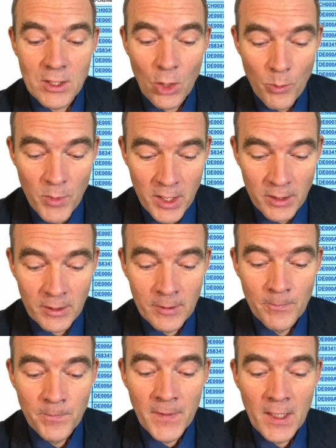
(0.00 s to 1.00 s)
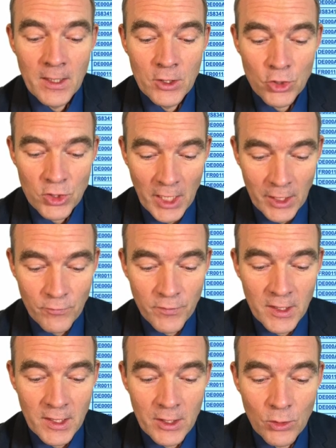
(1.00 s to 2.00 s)
Sommer
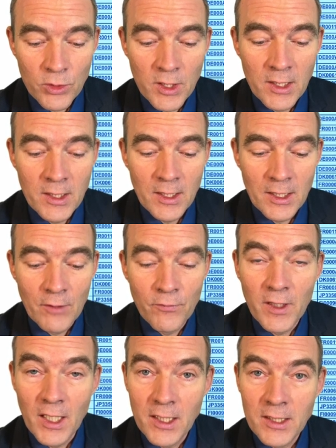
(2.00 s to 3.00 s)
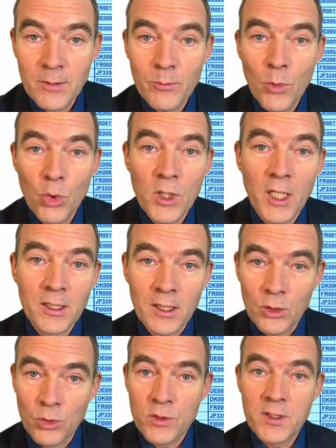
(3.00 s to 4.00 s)
stattfindet und in den gefährlichen Monaten
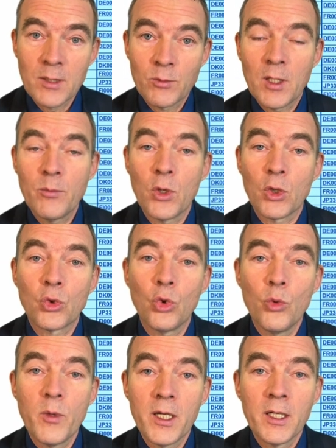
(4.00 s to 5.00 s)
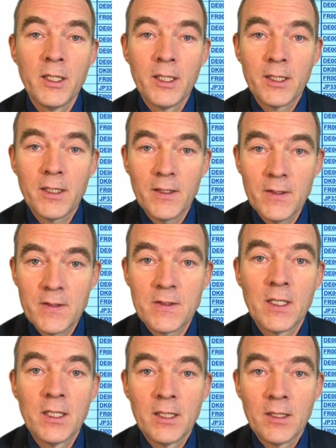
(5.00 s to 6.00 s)
August, September, Oktober
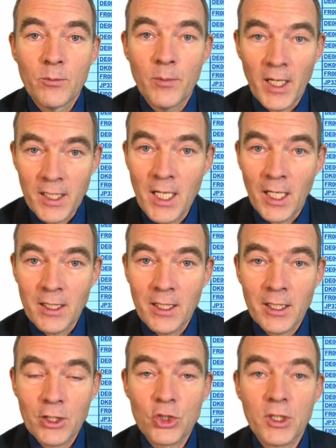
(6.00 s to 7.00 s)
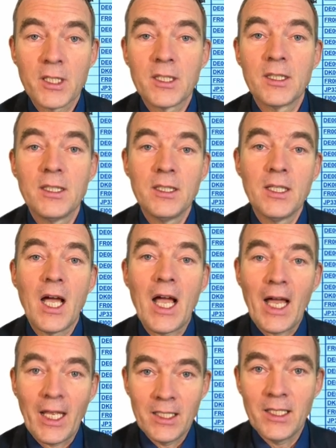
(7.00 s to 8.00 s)
ist meine Anlagestrategie
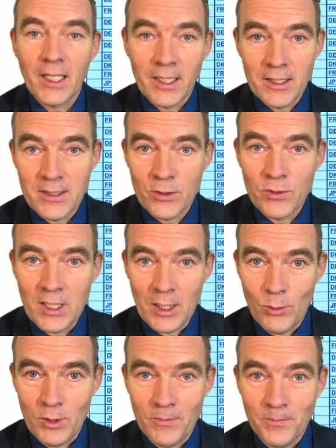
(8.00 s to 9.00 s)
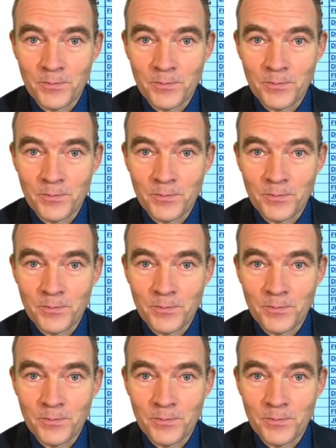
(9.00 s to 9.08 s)
Anleihen zu nehmen.